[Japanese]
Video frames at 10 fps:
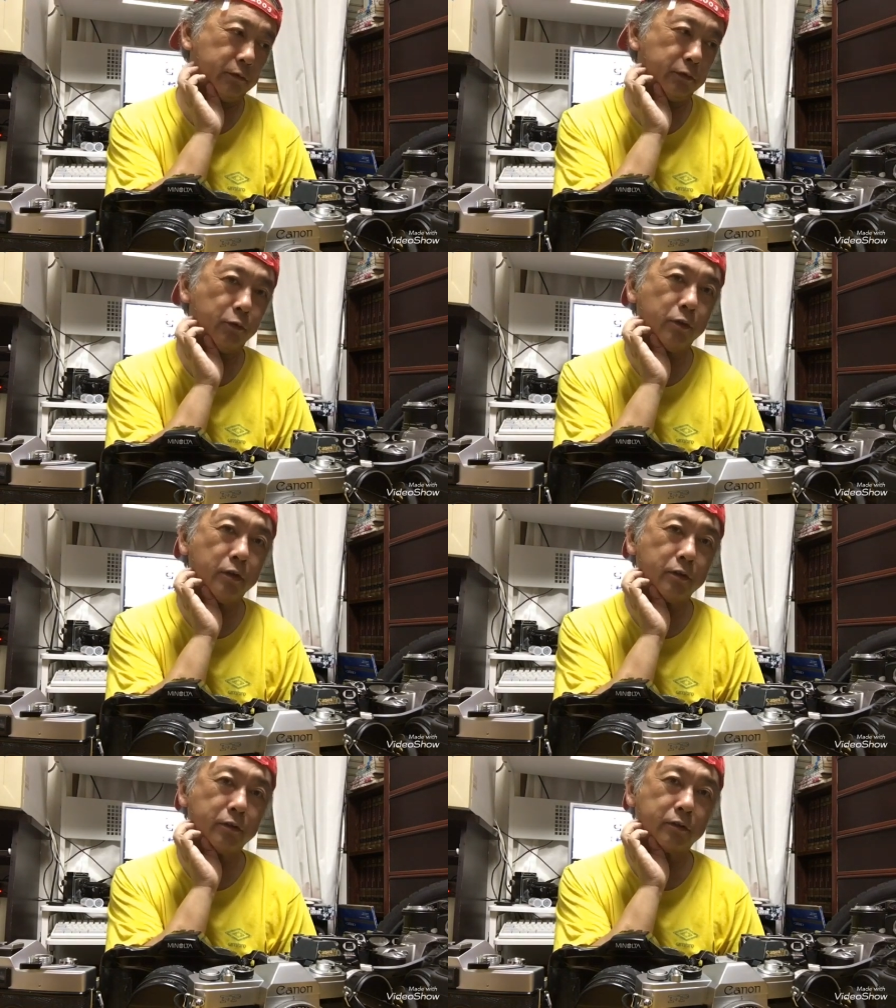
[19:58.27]
うーん良
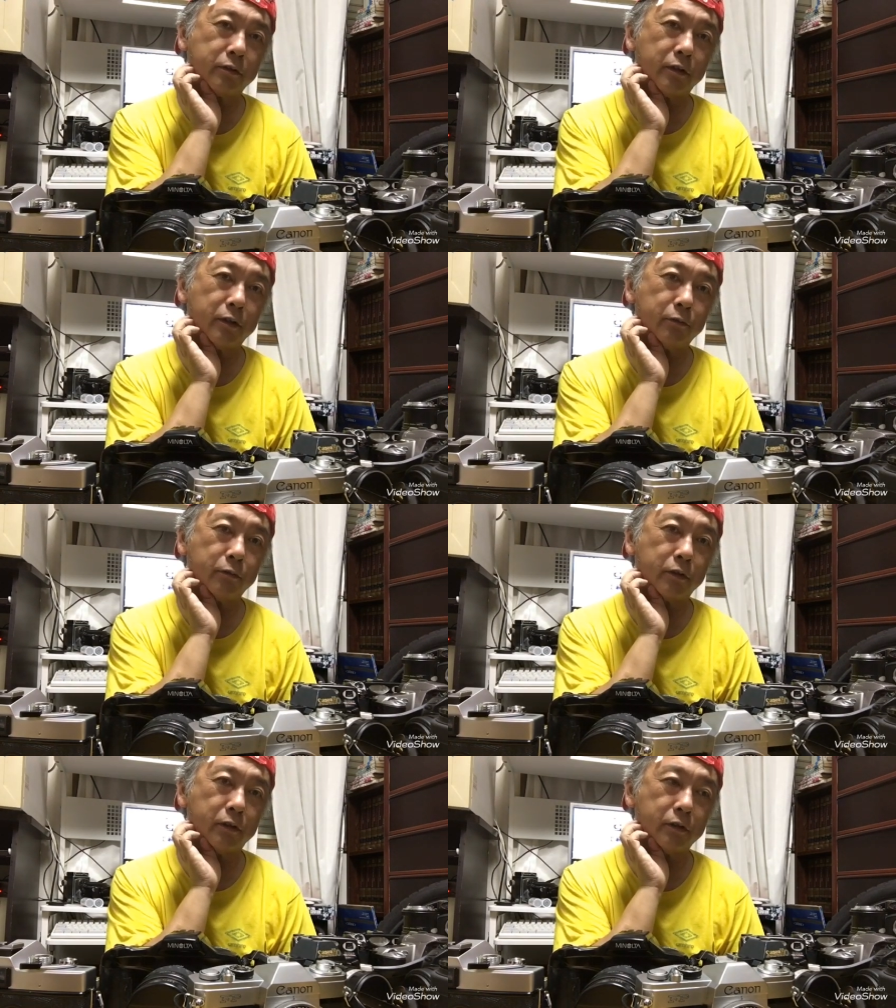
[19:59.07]
かった
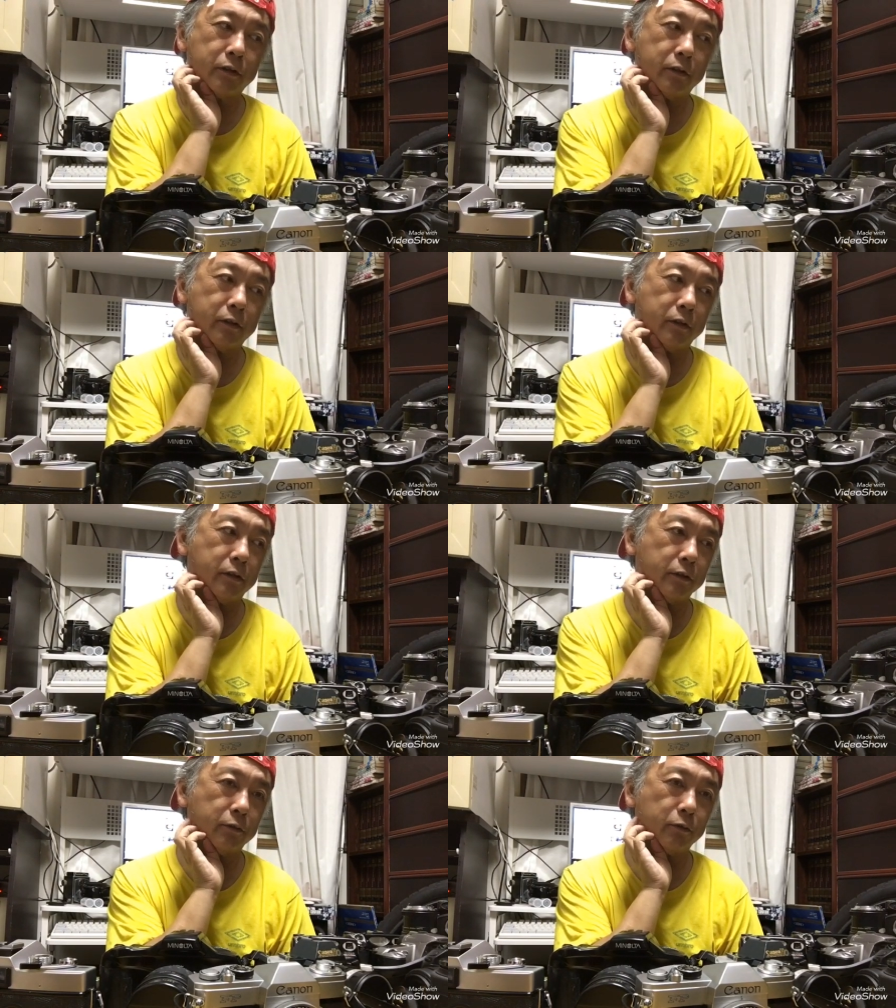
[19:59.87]
のかな
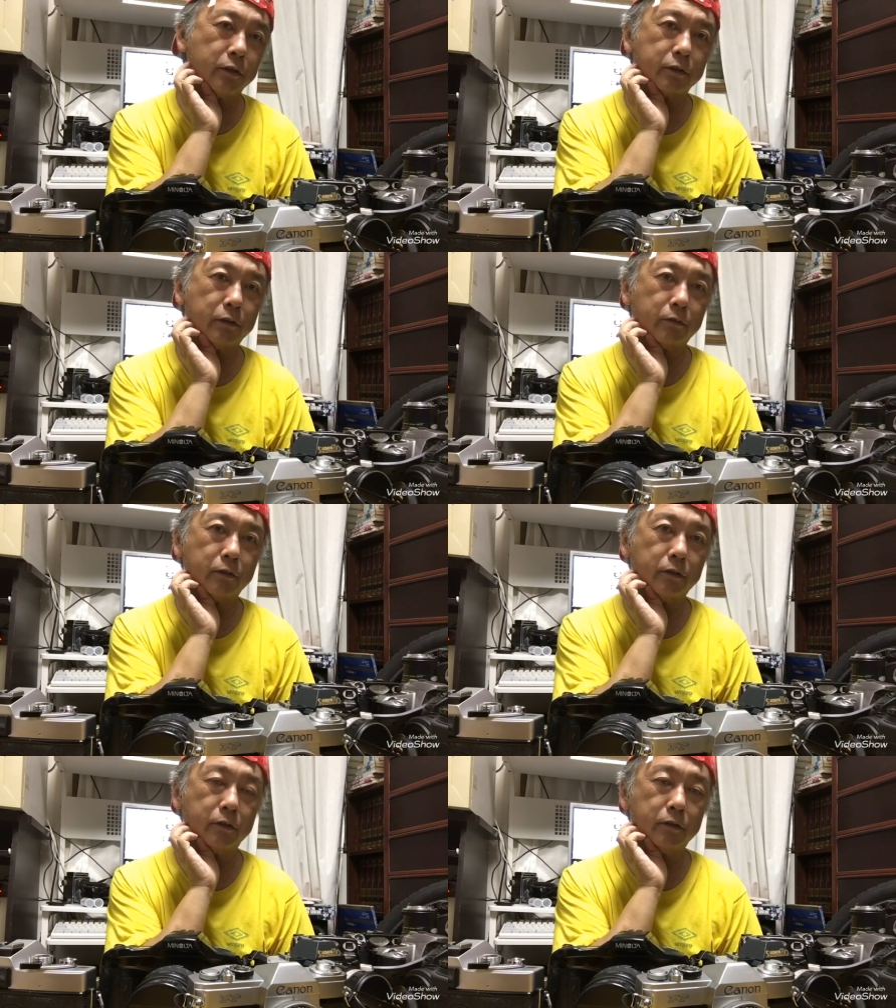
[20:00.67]
良かったのかな